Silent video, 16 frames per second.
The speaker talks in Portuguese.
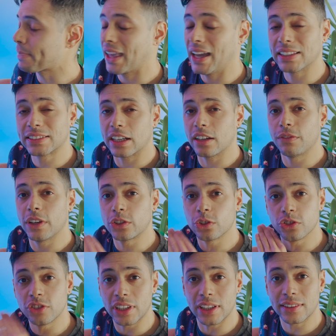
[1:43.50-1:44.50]
é através
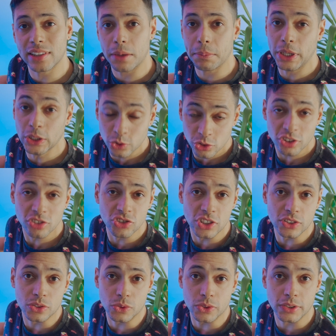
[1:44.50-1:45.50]
do gerenciamento de
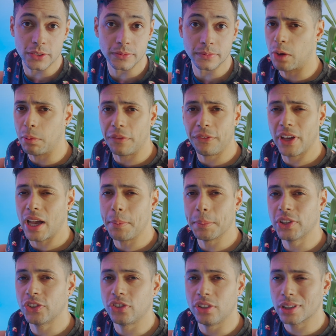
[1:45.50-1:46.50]
discos, que é uma
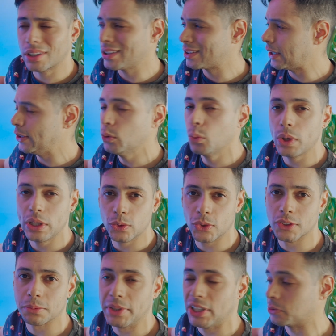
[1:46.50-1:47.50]
ferramentinha que tem no
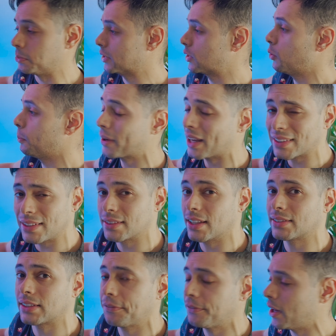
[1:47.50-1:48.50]
Windows mesmo. Então, para
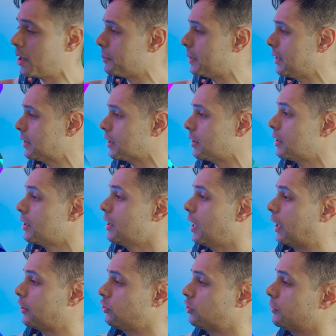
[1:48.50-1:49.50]
acessar essa ferramenta,
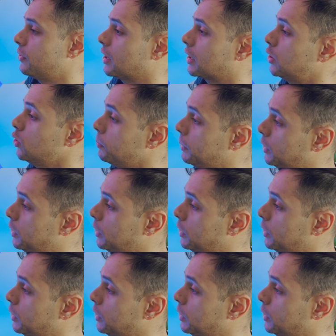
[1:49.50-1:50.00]
a gente vem aqui no